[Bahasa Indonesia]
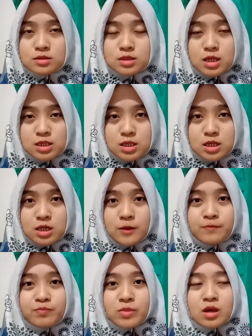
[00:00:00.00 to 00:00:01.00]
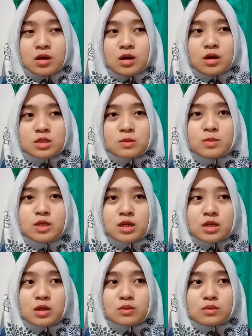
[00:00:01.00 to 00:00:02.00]
Jadi uh,
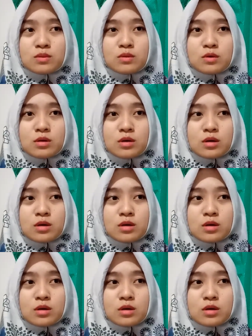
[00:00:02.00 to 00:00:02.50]
sebenarnya tuh